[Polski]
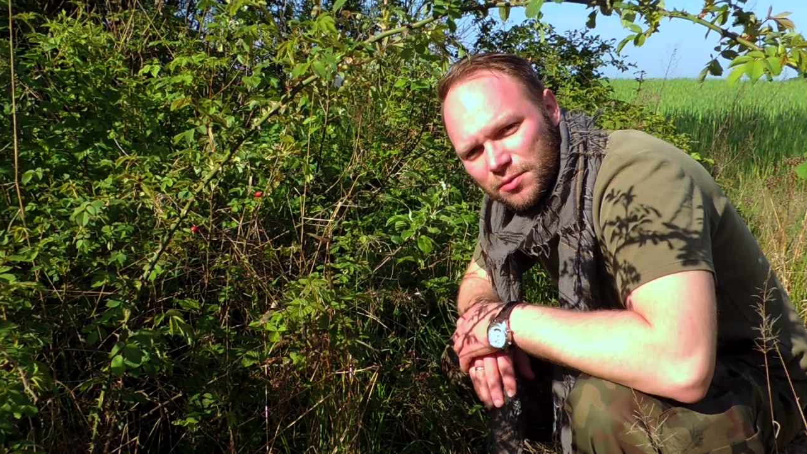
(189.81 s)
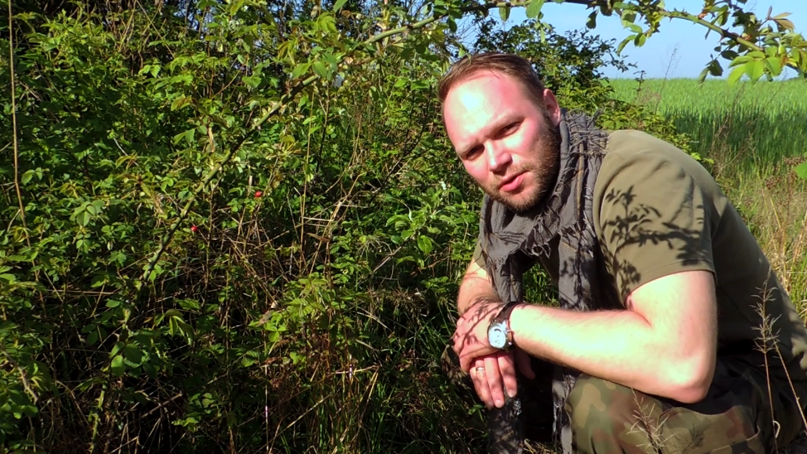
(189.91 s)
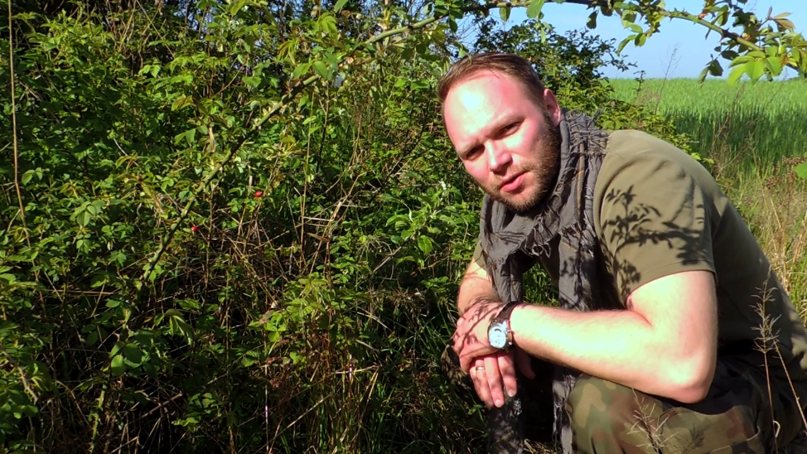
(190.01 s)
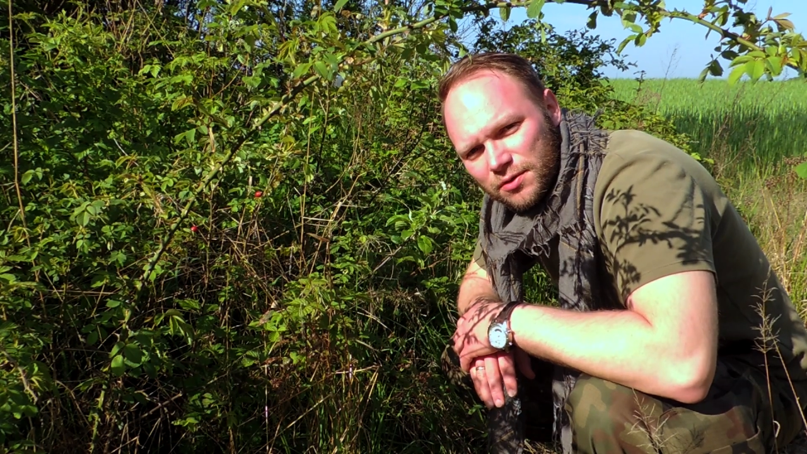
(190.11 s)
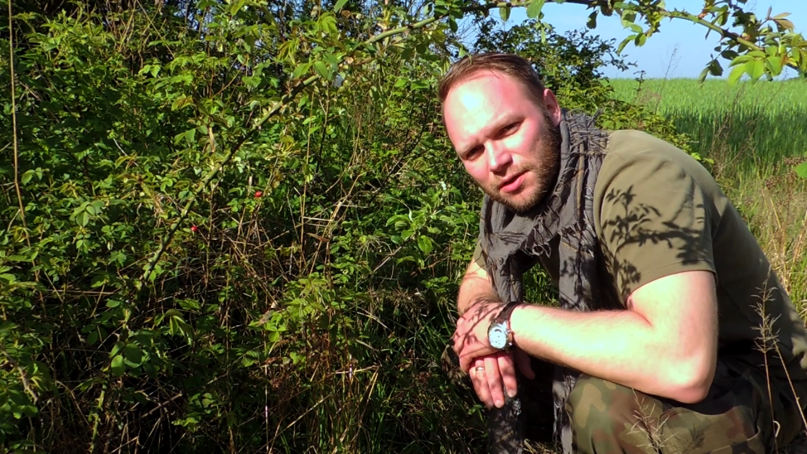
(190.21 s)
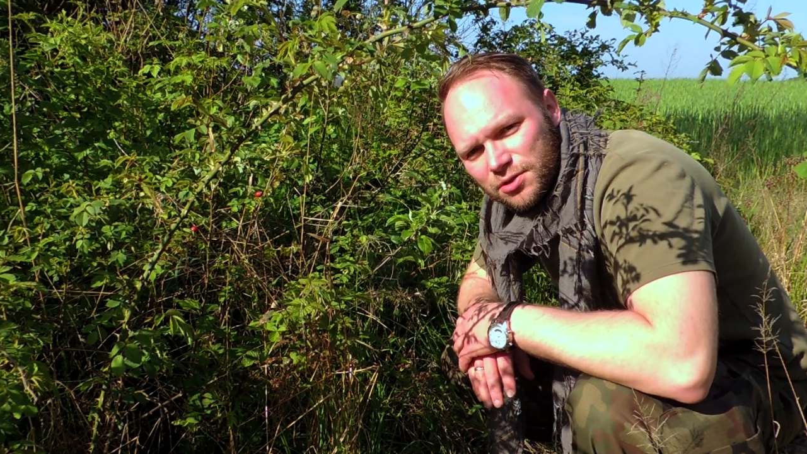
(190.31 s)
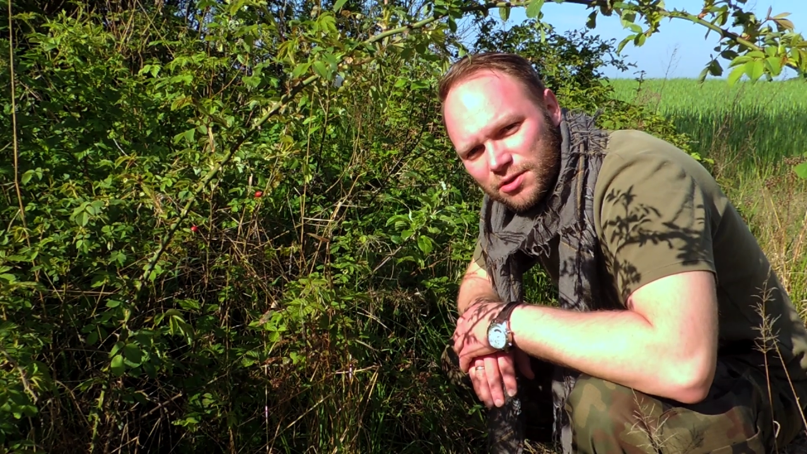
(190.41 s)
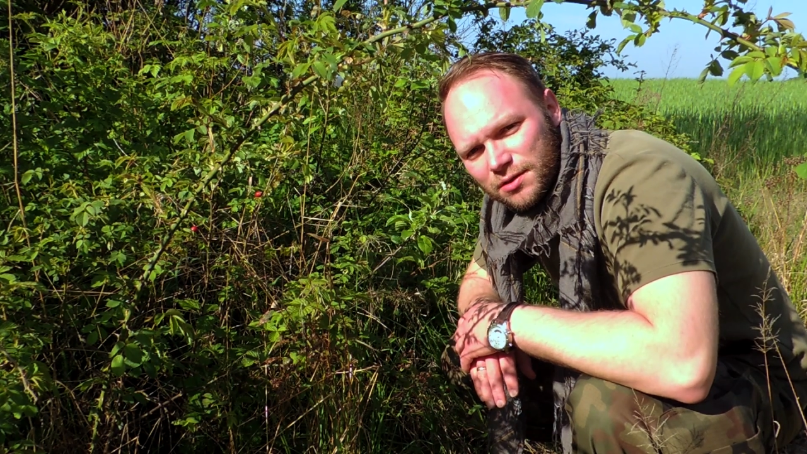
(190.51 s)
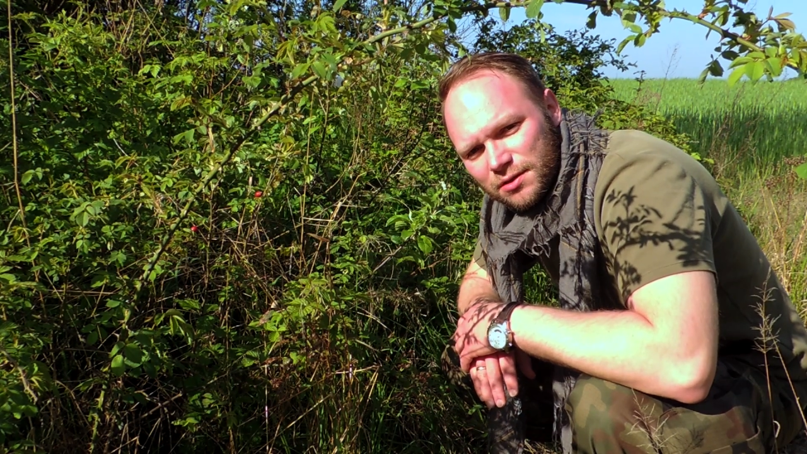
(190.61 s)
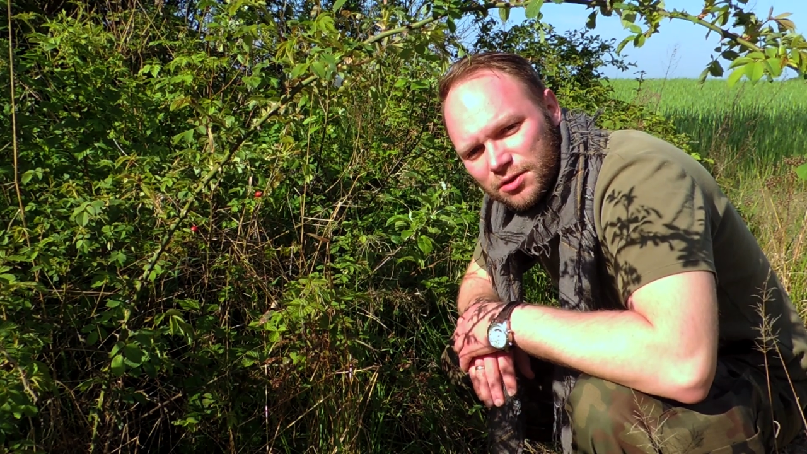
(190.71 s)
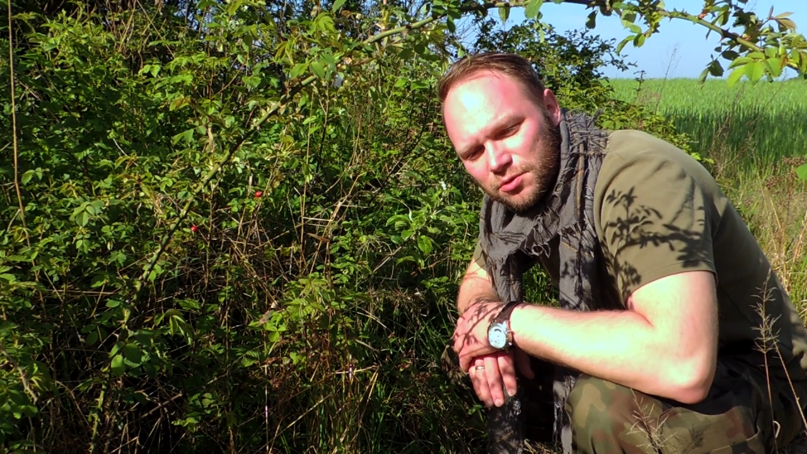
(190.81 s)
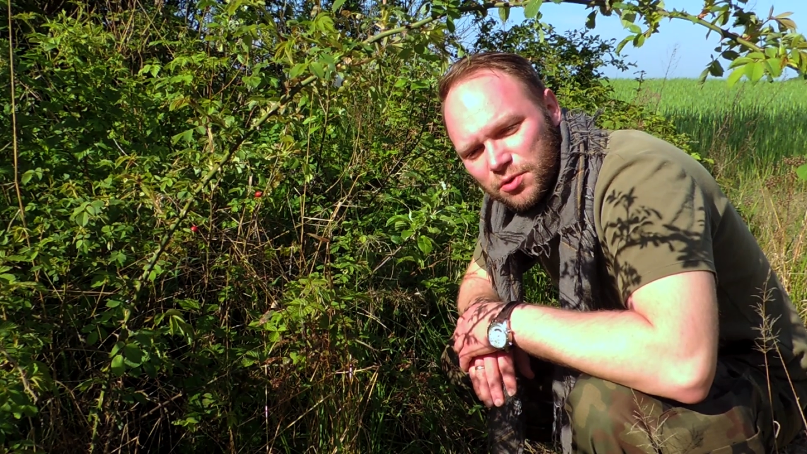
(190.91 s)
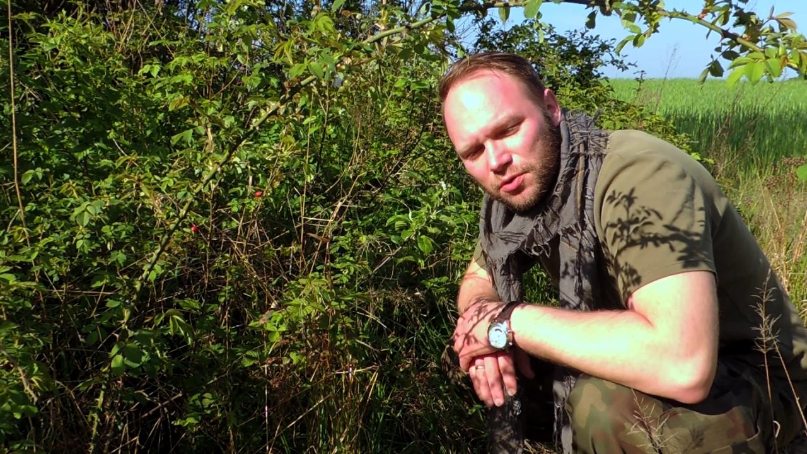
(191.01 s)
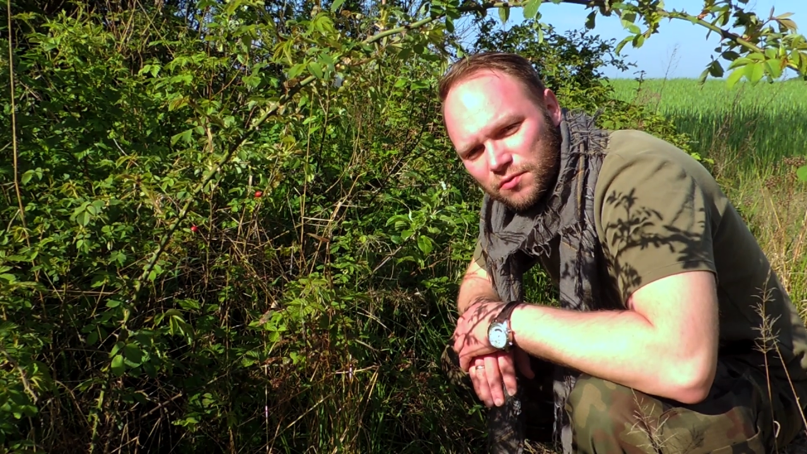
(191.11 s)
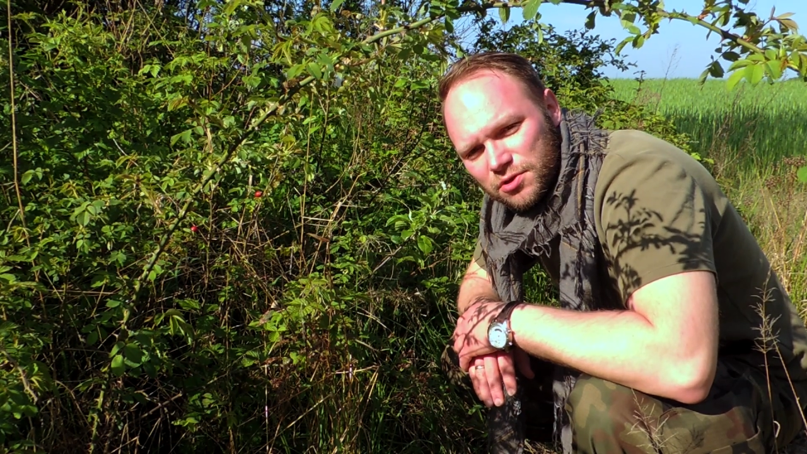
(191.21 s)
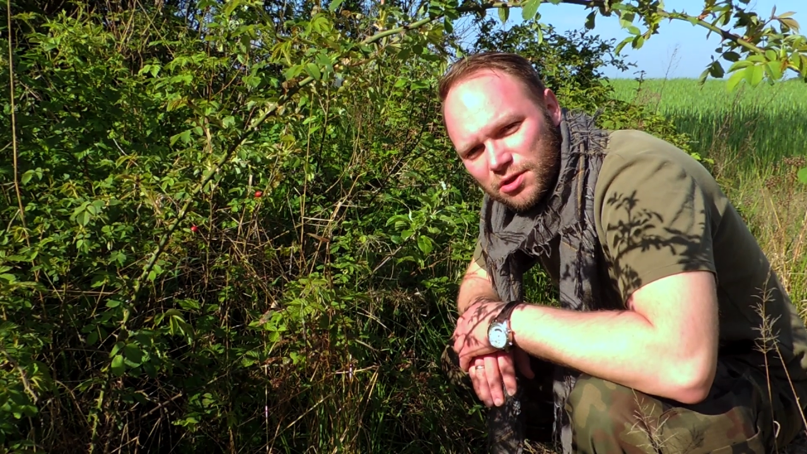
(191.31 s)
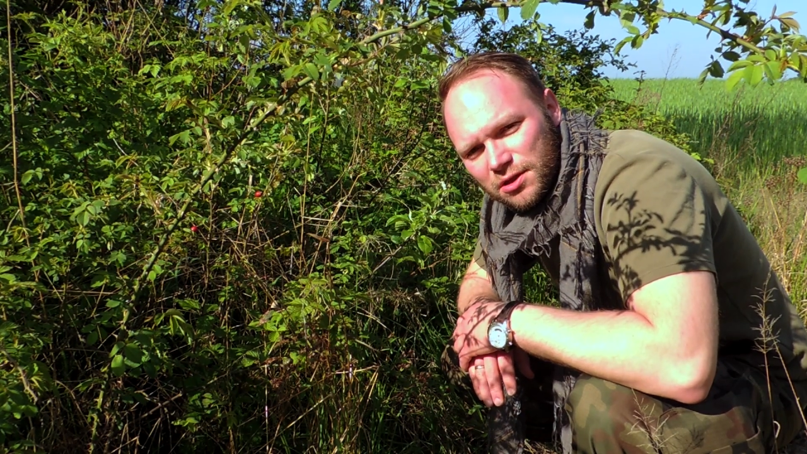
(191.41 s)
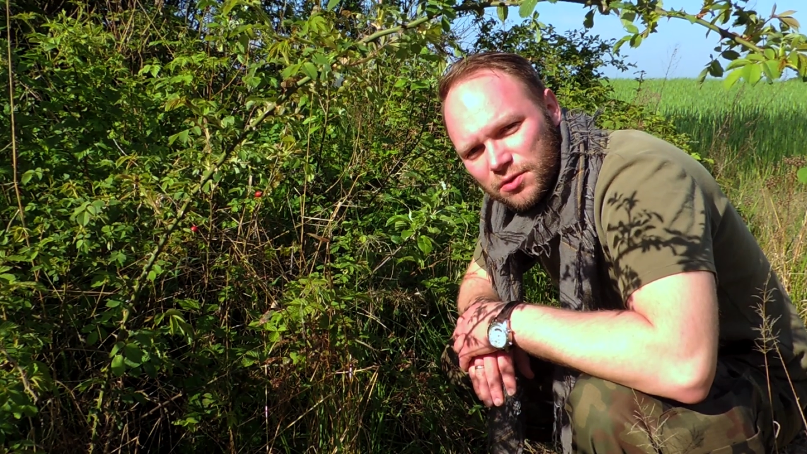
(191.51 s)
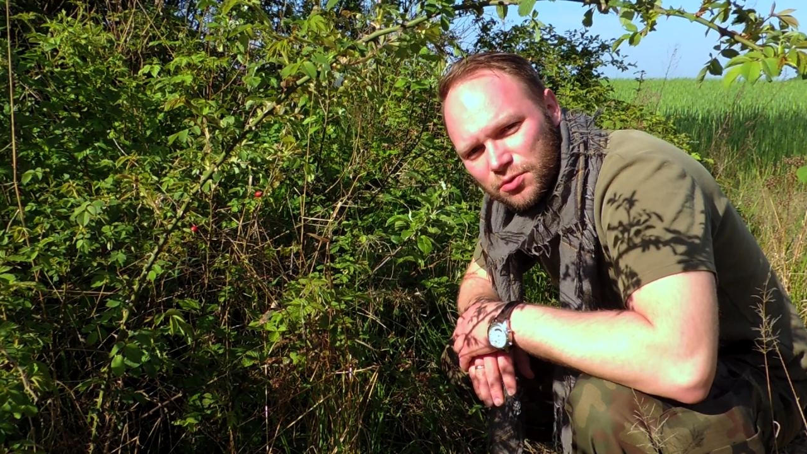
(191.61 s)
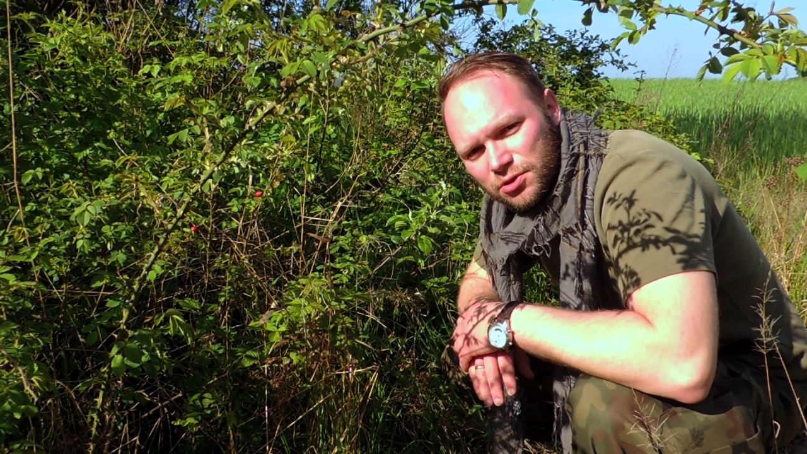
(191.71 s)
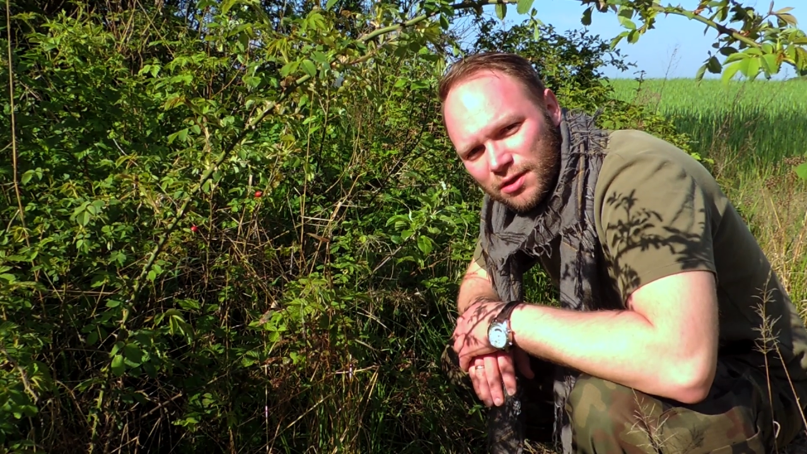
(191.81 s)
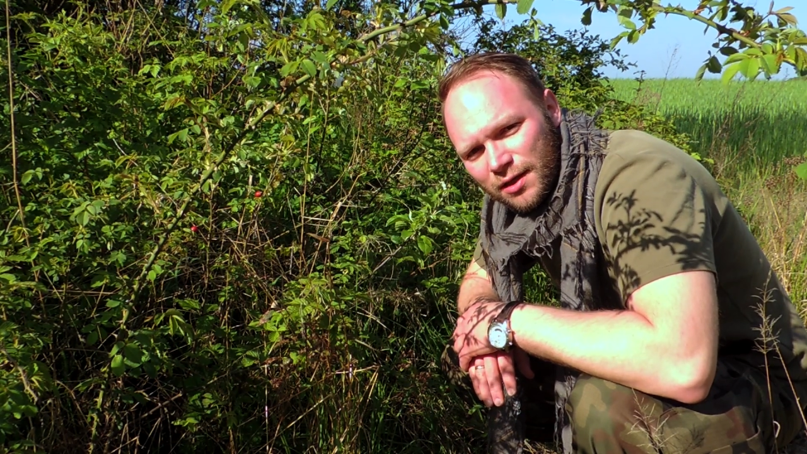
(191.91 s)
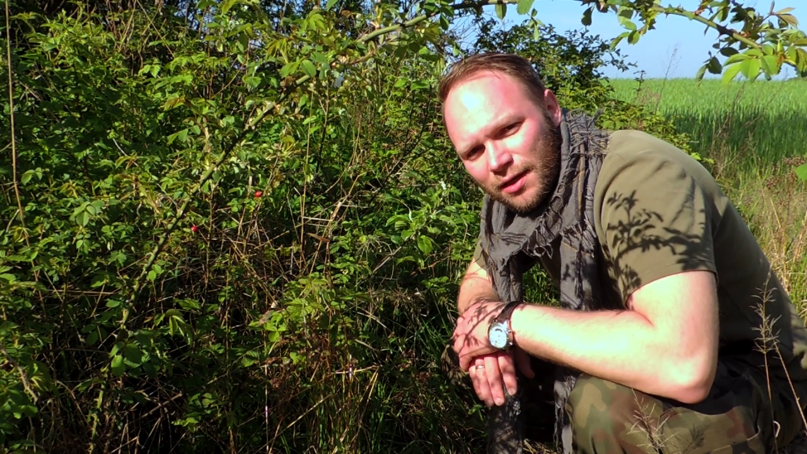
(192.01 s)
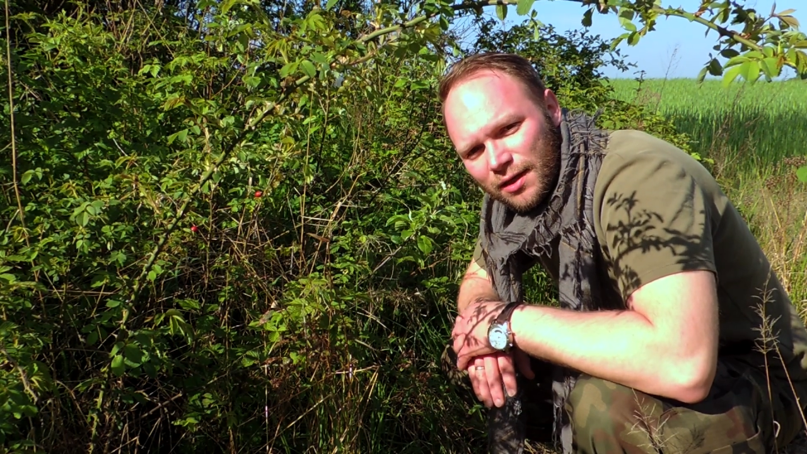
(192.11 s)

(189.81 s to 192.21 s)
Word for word: aby dokonać e, zbiorów dzikiej róży.